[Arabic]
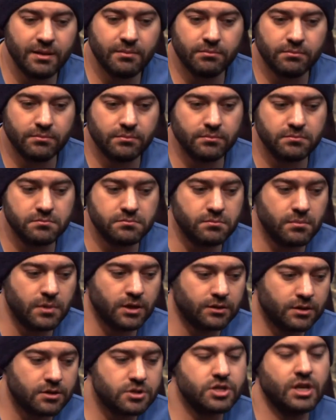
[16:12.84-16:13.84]
لي
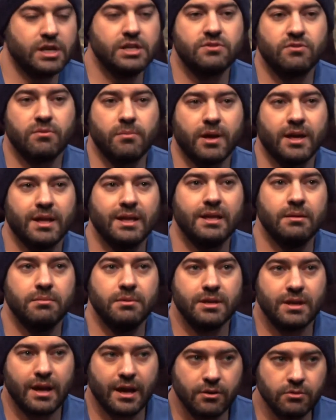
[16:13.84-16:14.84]
ما اقدرش اعيش في مكان
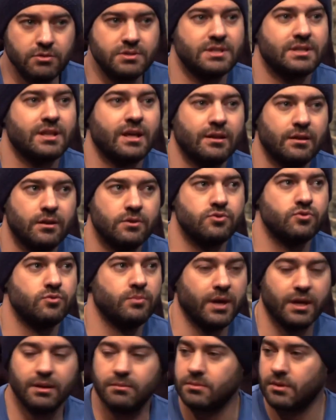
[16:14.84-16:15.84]
كبير قوي زياده عن
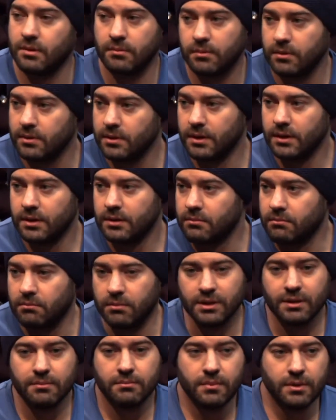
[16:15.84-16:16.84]
اللزوم يعني
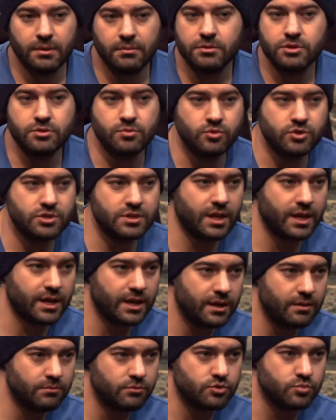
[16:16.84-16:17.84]
ما دام مش
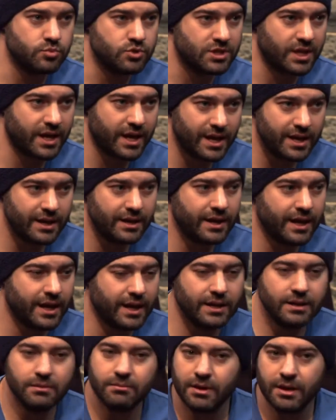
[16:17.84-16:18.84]
مستغل مش مستغل
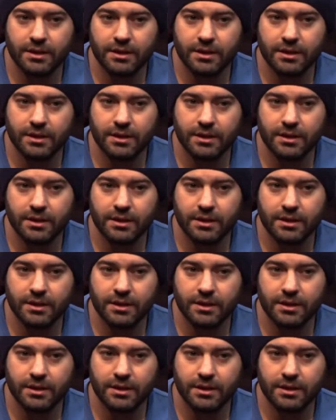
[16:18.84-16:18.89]
يعني